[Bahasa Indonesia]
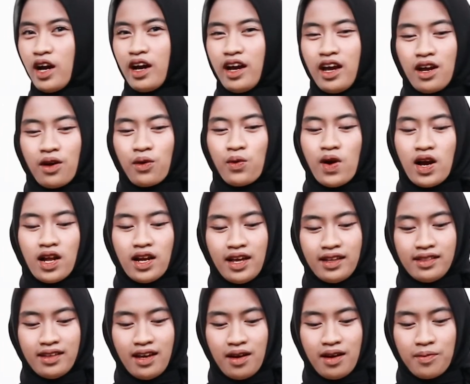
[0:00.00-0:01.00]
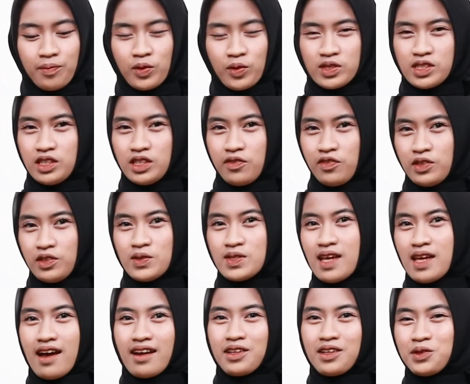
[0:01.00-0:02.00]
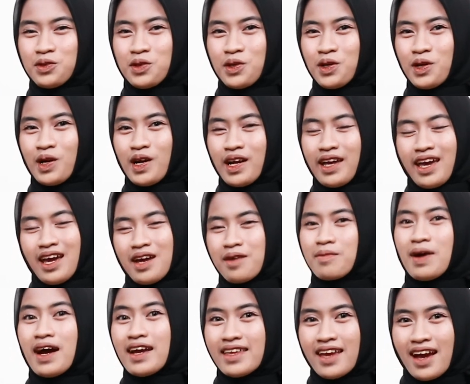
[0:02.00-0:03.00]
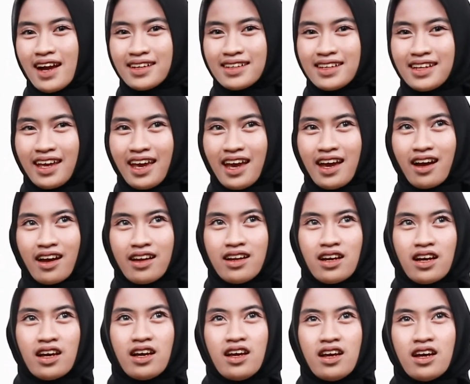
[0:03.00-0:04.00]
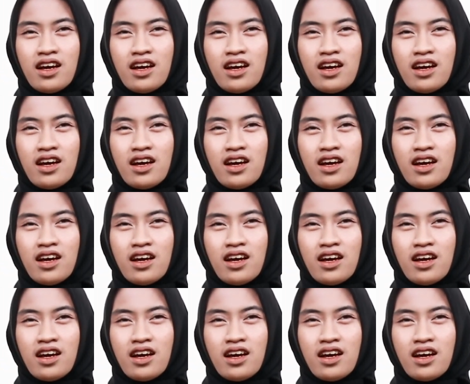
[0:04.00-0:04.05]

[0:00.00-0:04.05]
kayak gue ngeliat yang positif itu sehari tuh kayak banyak jadi kayak kadang